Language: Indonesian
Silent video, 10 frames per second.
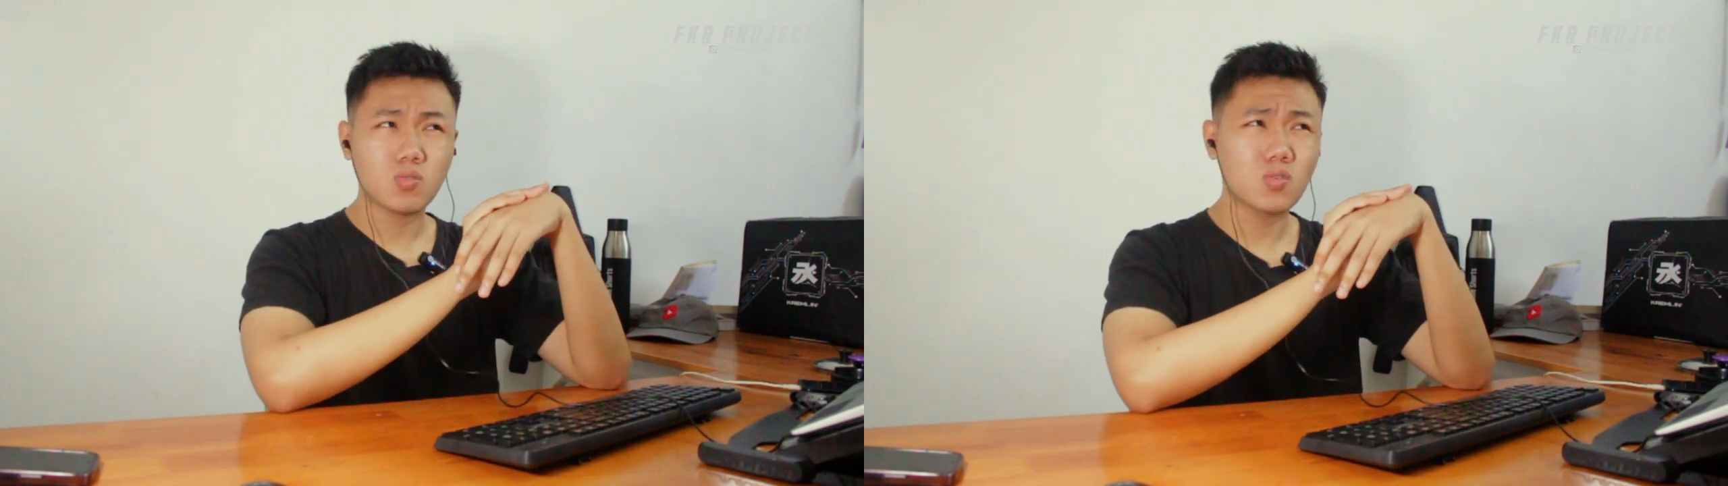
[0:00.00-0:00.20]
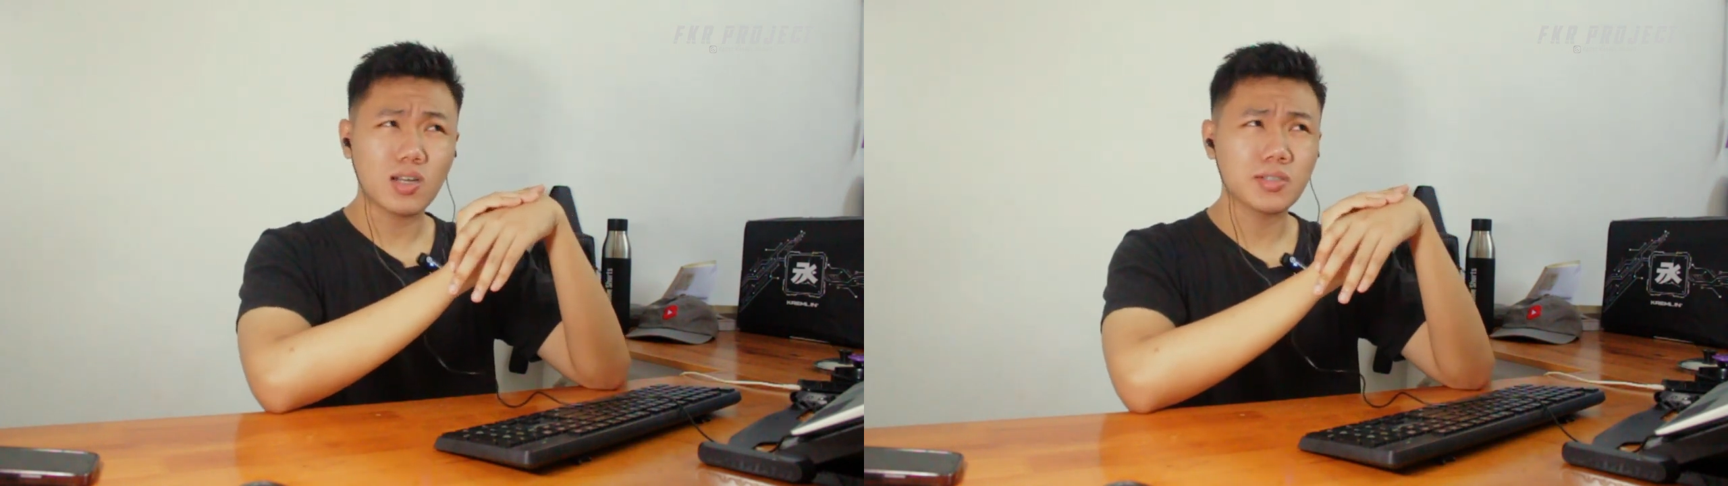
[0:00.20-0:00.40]

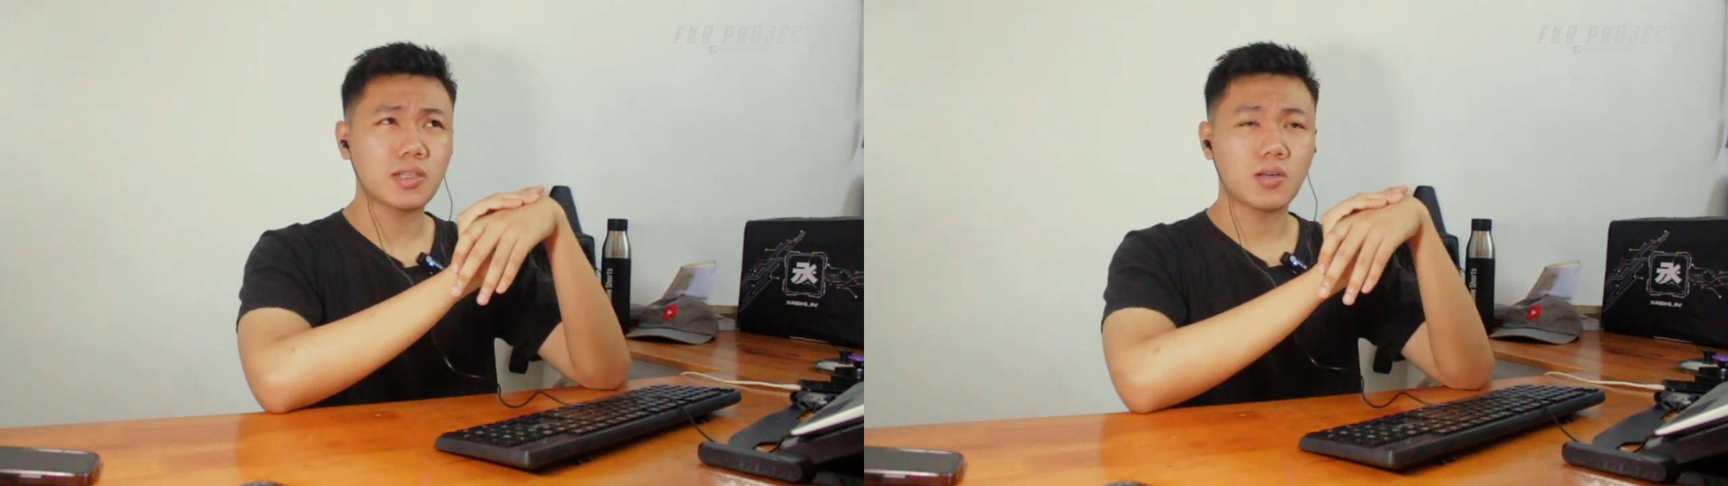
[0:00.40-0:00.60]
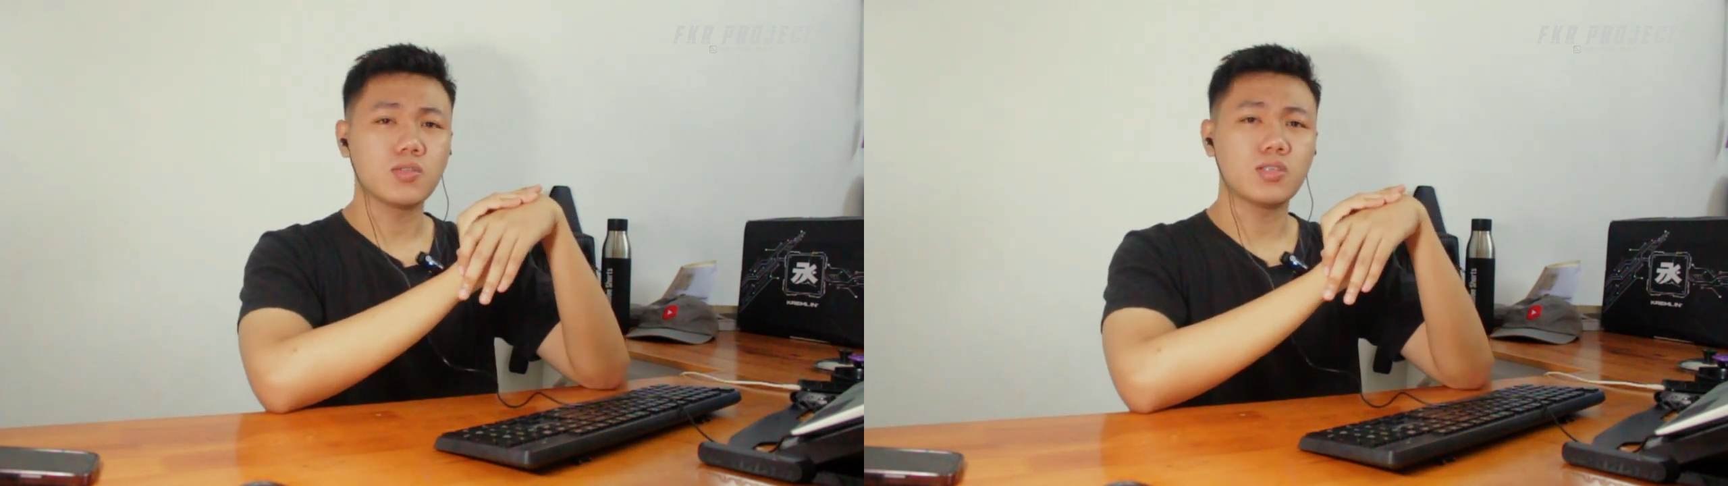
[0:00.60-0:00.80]
kurang
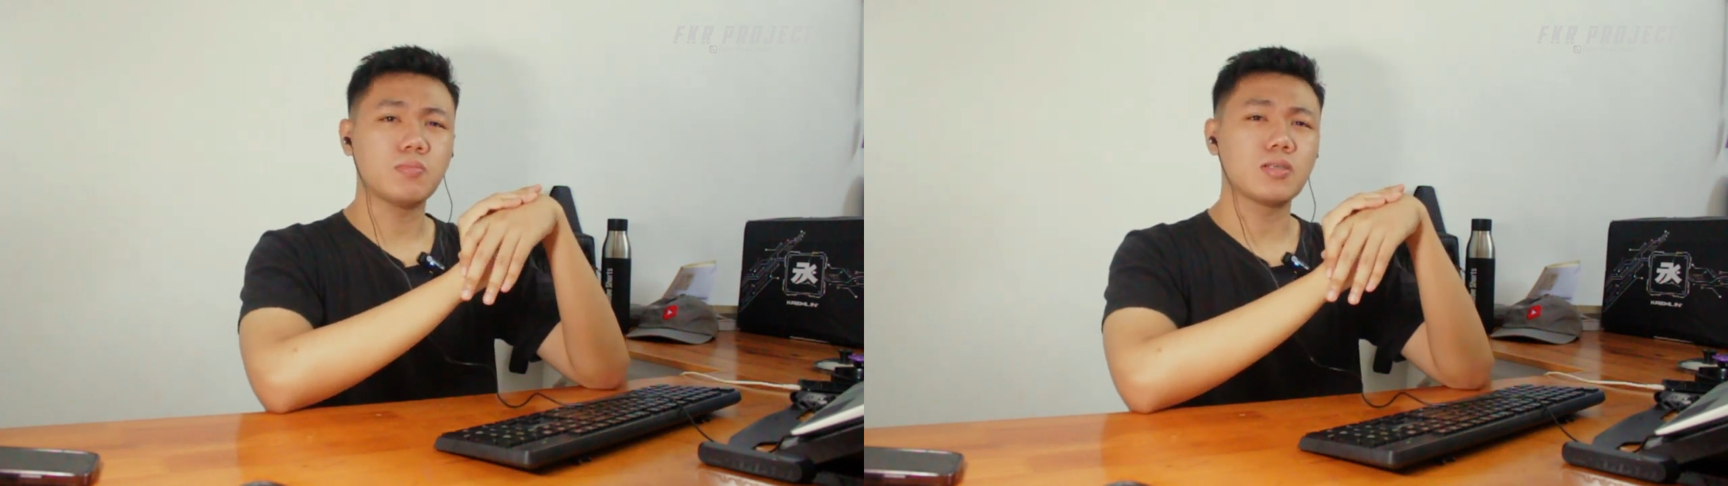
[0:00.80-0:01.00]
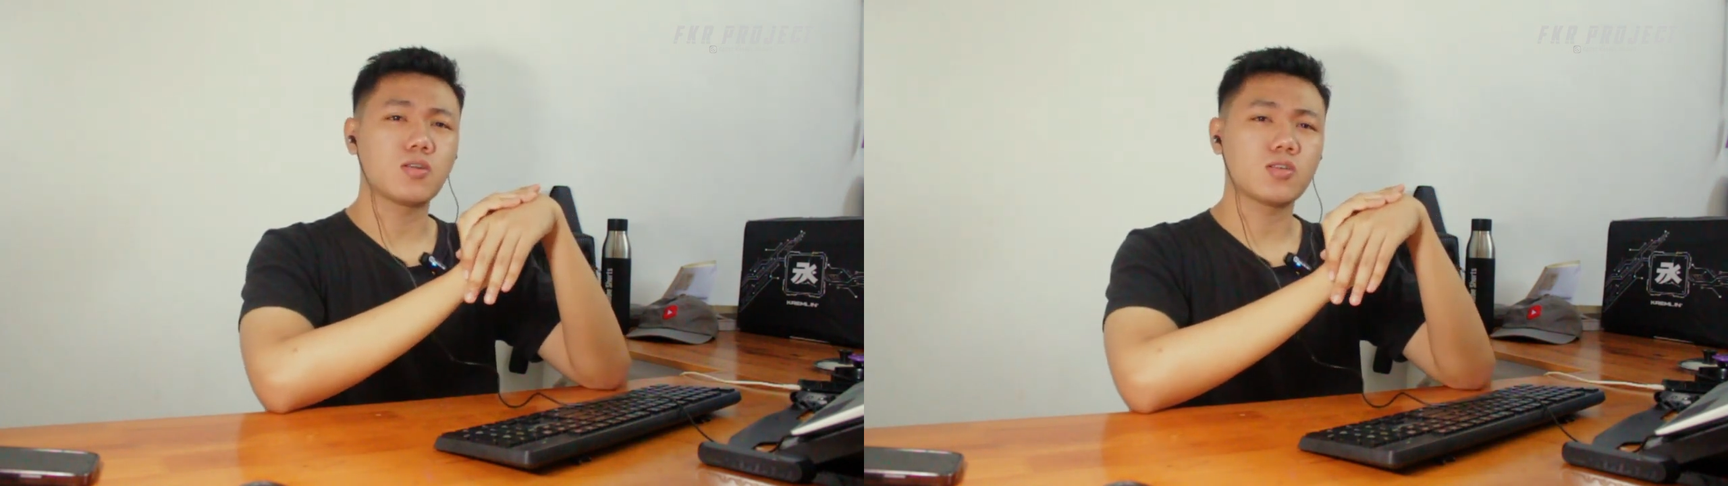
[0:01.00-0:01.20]
tahu sih
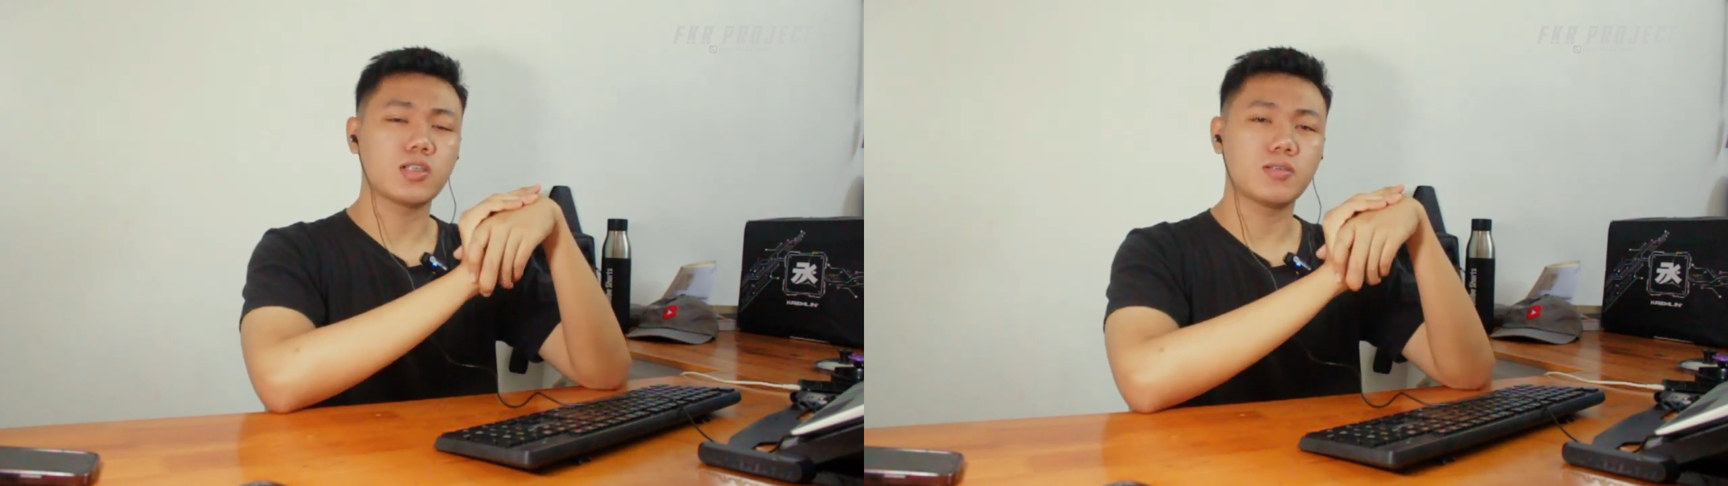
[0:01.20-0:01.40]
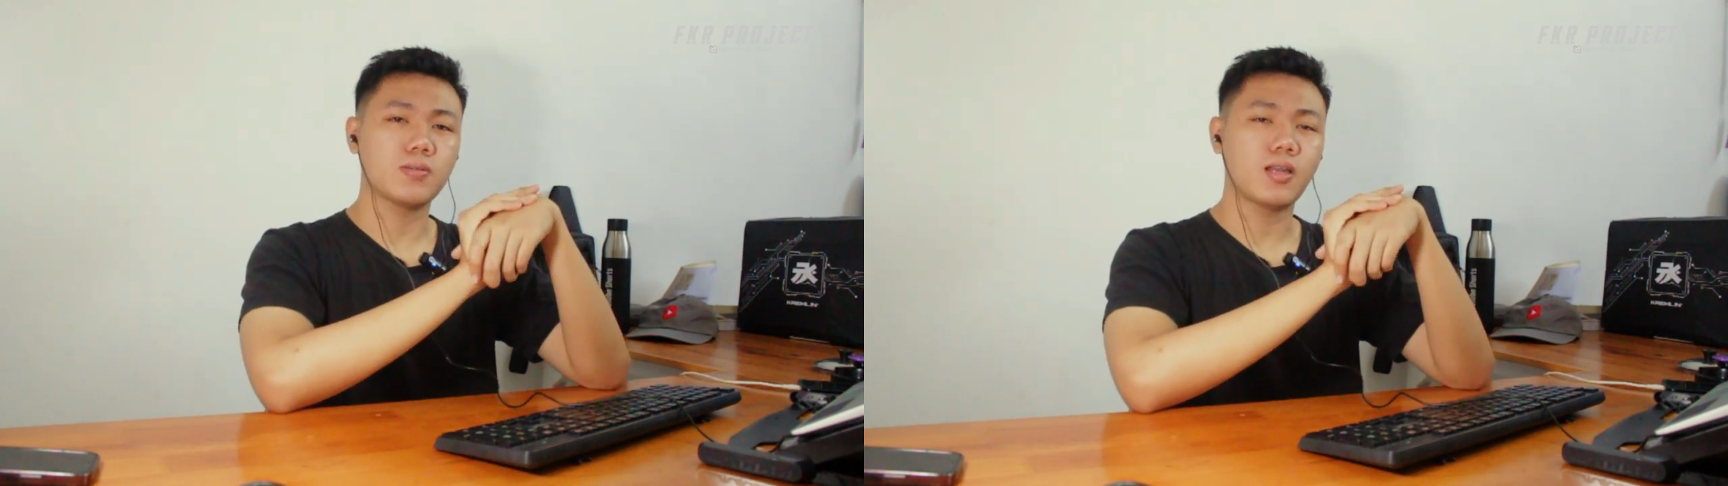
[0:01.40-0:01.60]
micro
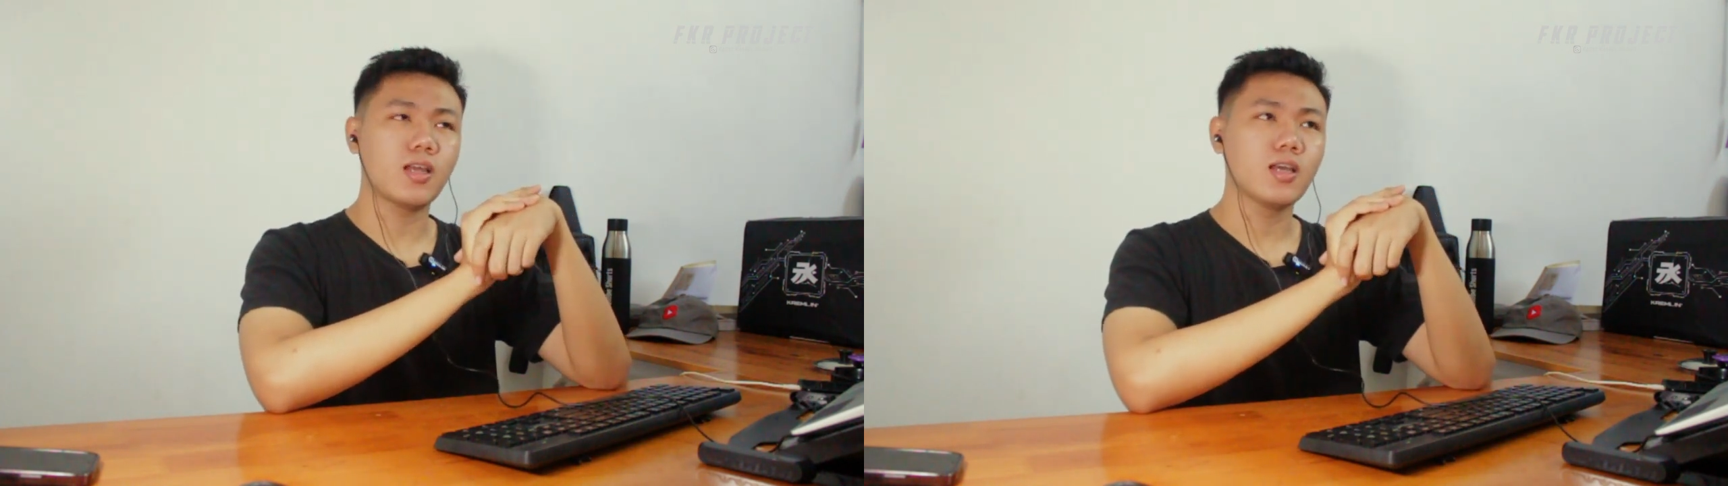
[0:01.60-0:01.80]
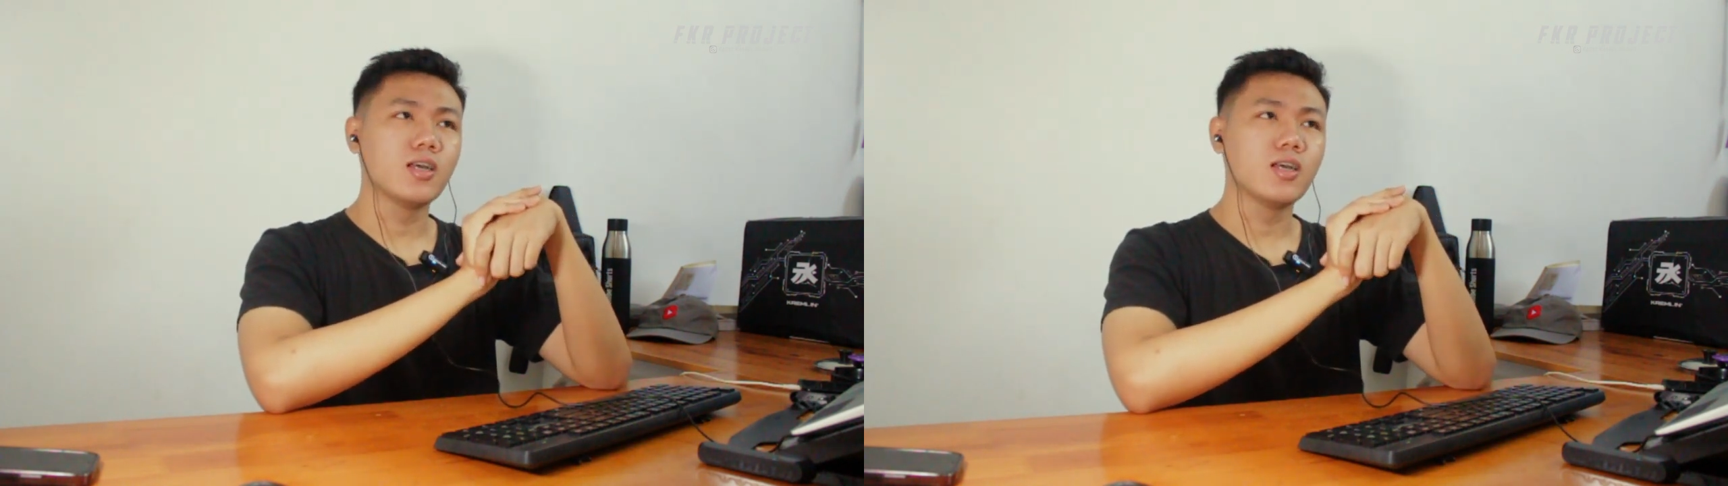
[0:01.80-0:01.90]
sleep ini